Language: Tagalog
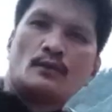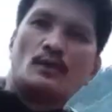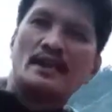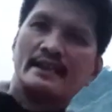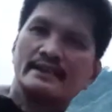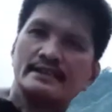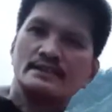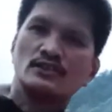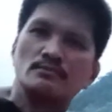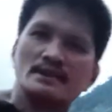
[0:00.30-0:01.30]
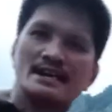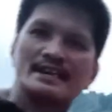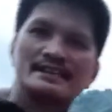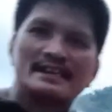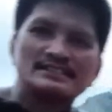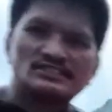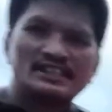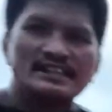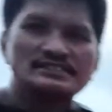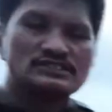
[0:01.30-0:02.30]
wala nang intro mga
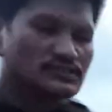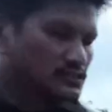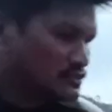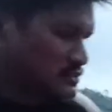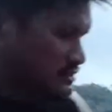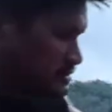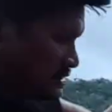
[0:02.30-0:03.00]
kanansen so